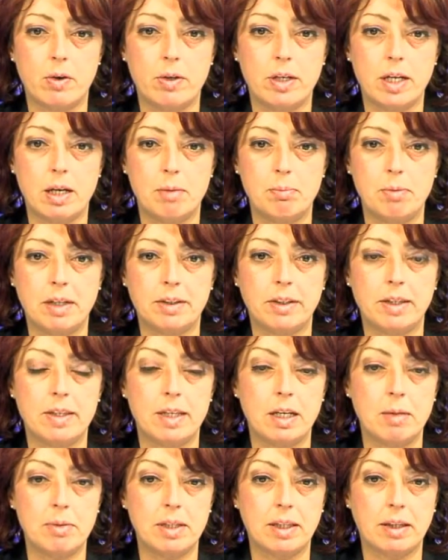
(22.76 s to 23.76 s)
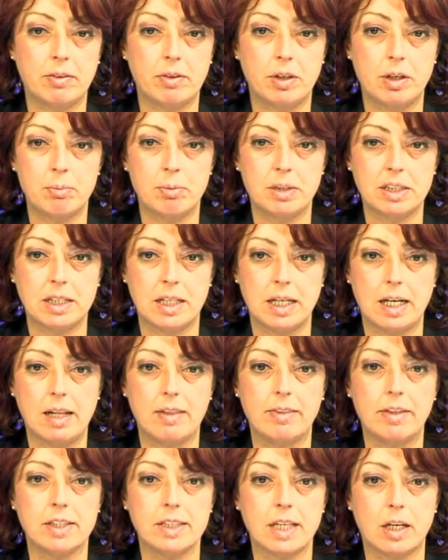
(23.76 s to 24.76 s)
hoy el plan de dinamización empresarial y
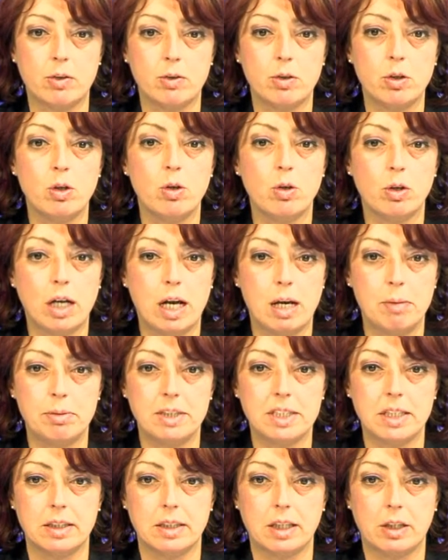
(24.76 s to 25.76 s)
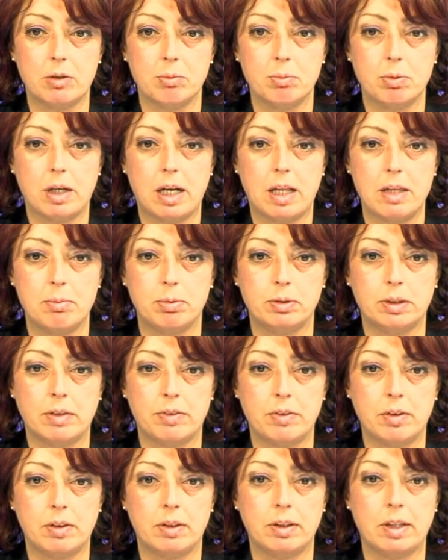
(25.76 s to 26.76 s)
desarrollo local presentado por la
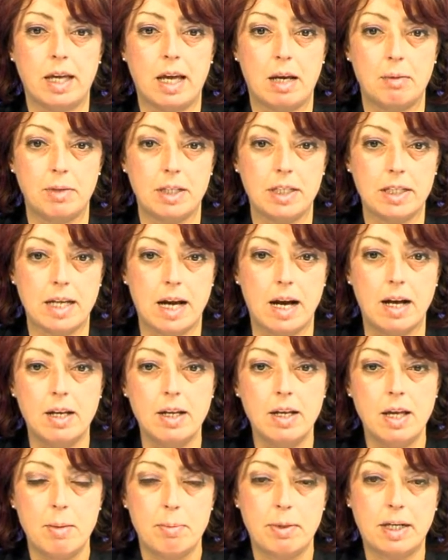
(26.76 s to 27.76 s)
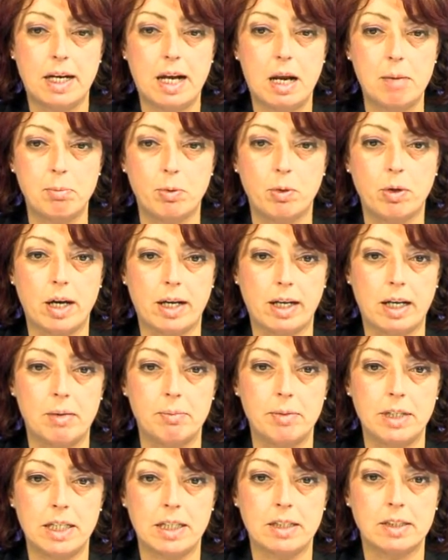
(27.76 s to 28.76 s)
Diputación de Almería para la Alpujarra
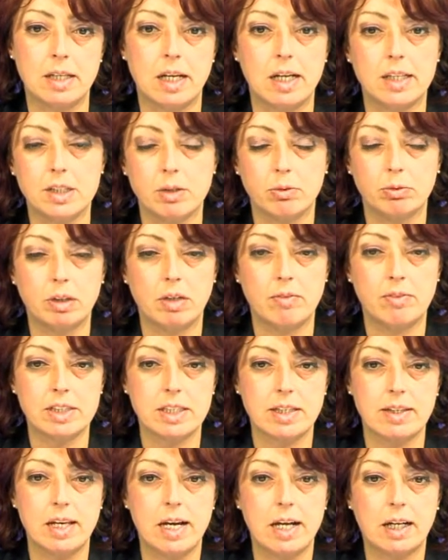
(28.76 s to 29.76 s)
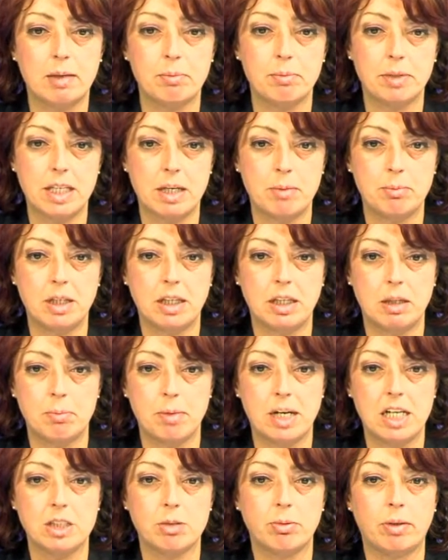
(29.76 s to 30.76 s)
almeriense y la segunda fase de la campaña
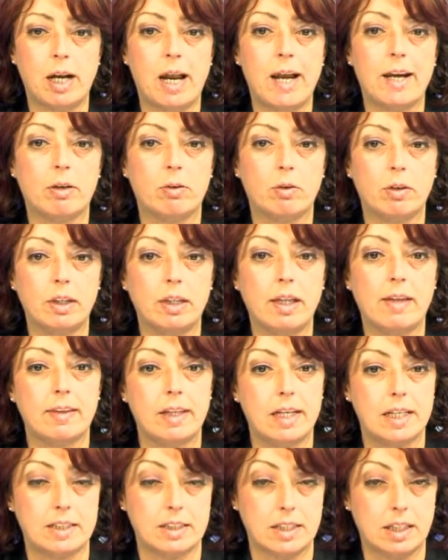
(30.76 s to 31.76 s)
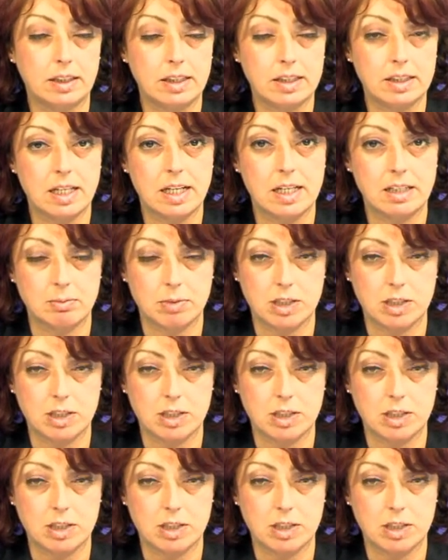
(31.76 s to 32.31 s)
municipal sobre la recogida de las cacas de las